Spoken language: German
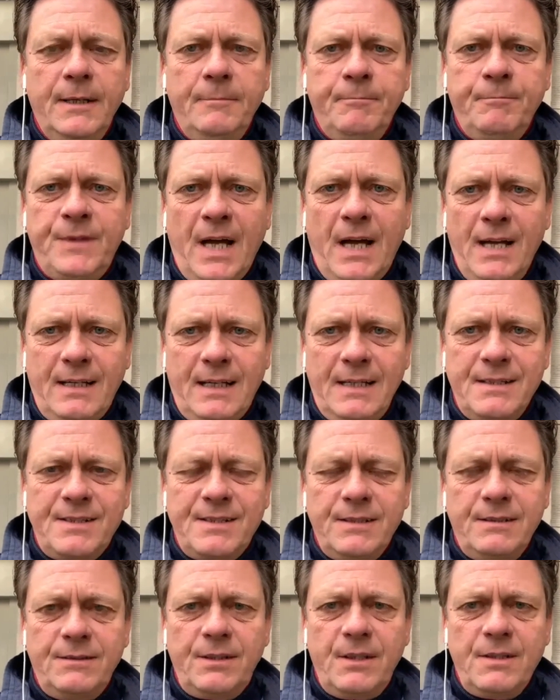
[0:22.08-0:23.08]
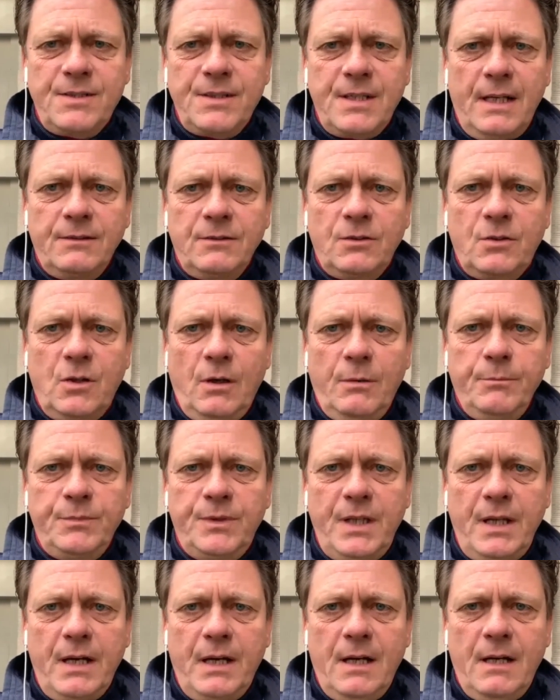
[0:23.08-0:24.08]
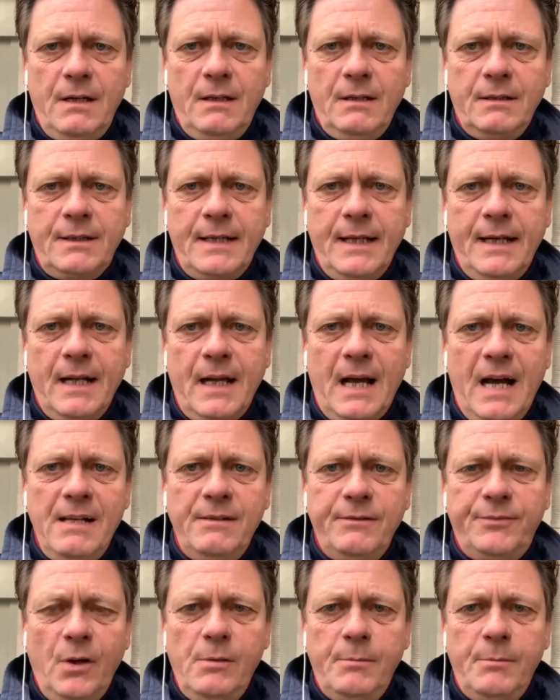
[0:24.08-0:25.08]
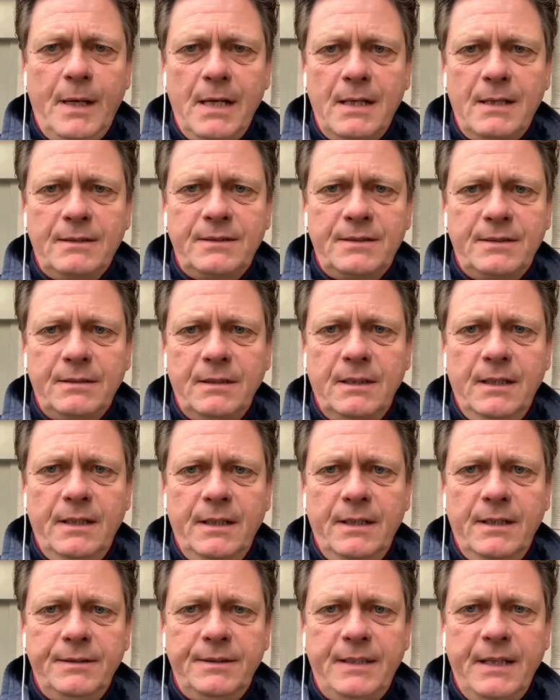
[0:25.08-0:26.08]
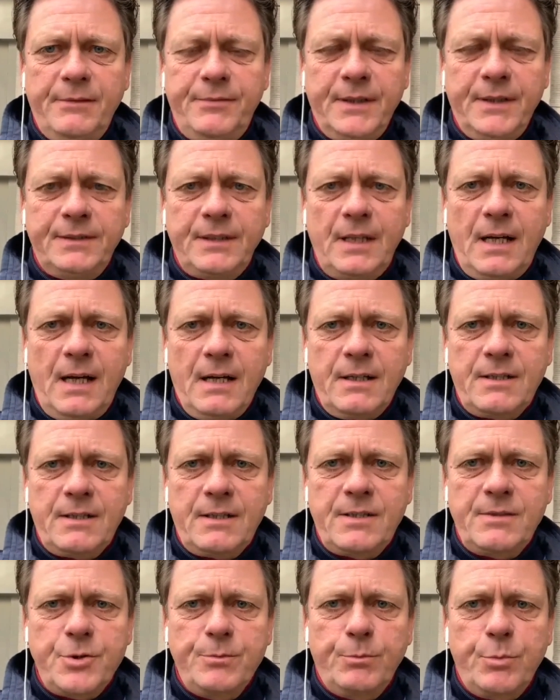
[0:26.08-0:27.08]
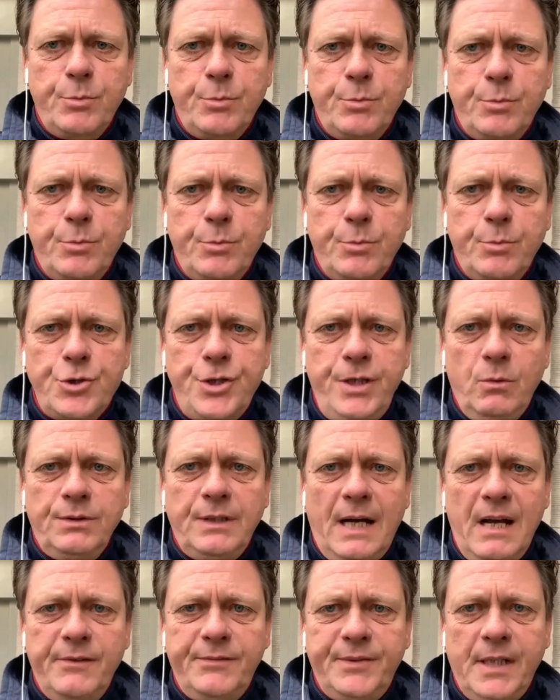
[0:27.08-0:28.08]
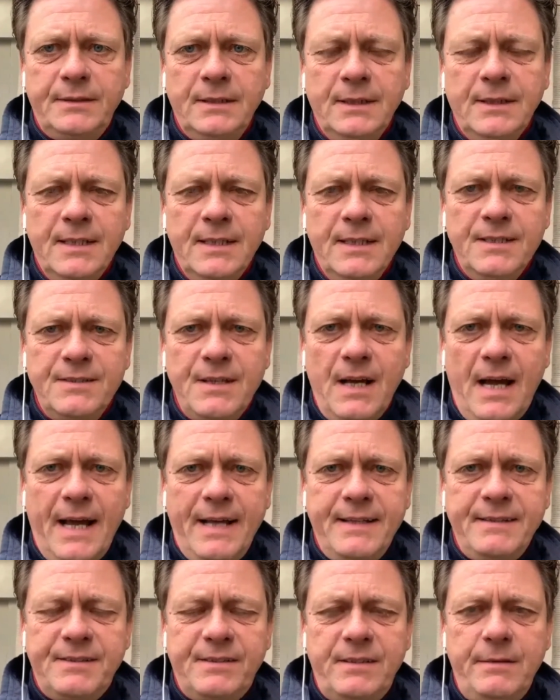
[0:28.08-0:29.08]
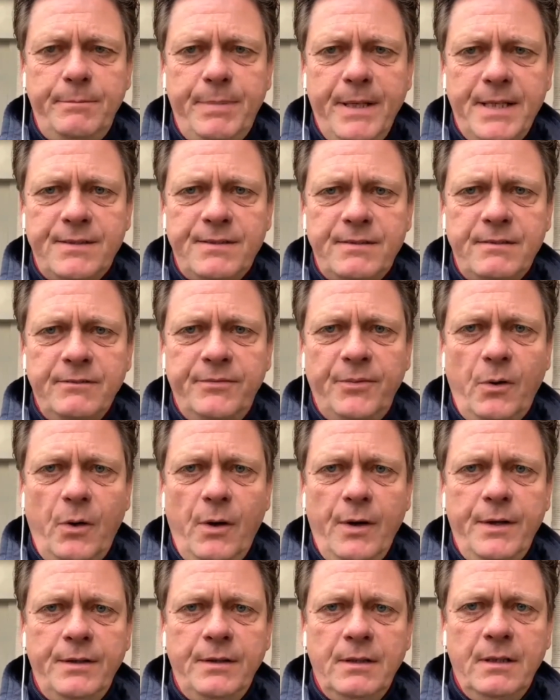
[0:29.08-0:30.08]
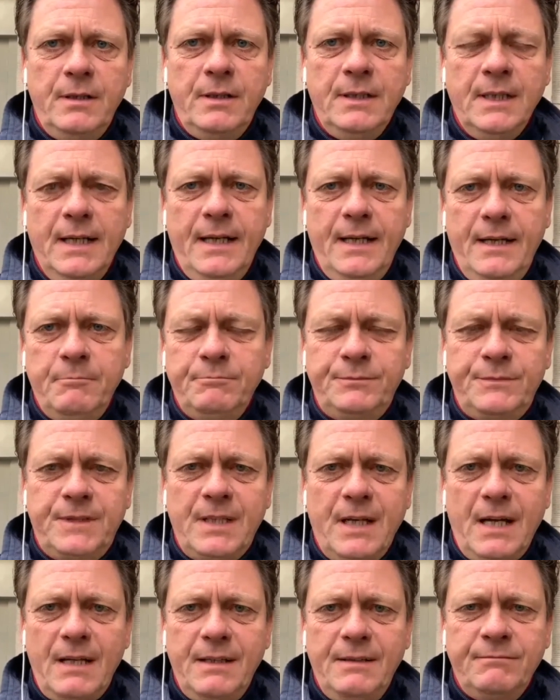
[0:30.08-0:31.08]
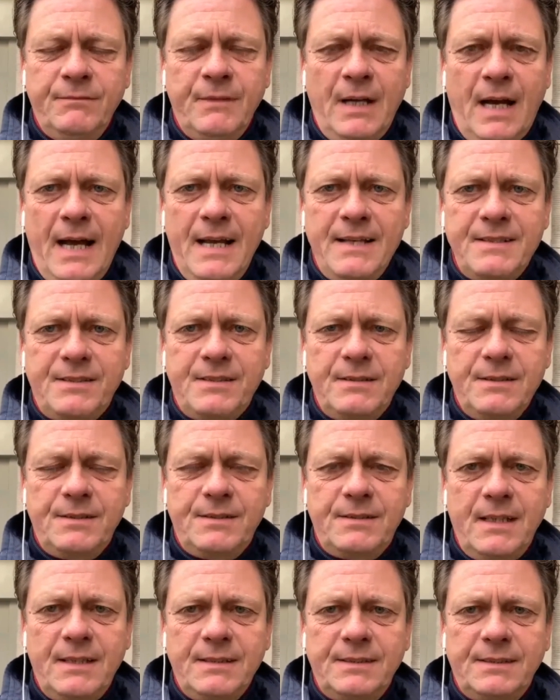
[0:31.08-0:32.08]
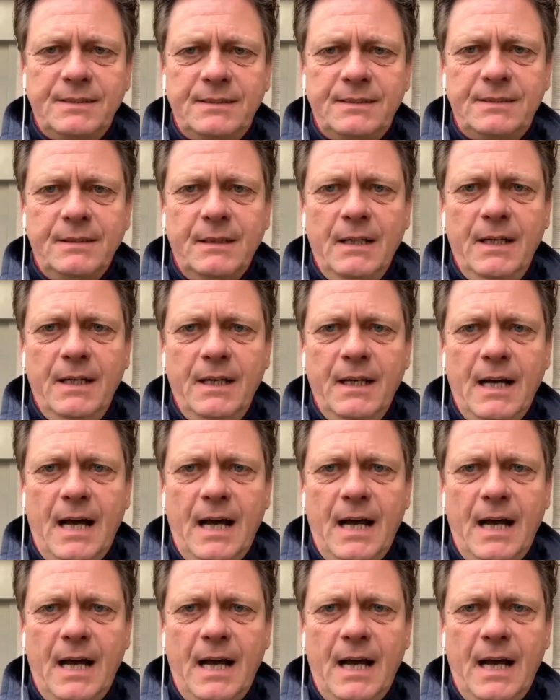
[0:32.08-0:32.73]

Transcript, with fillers: Ähm, da ganz interessant kommt der Generalvollmacht, äh, der Vertrag zwischen Bushido und Arafat, eins die besten Freunde ähm, darin heißt es, dass äh,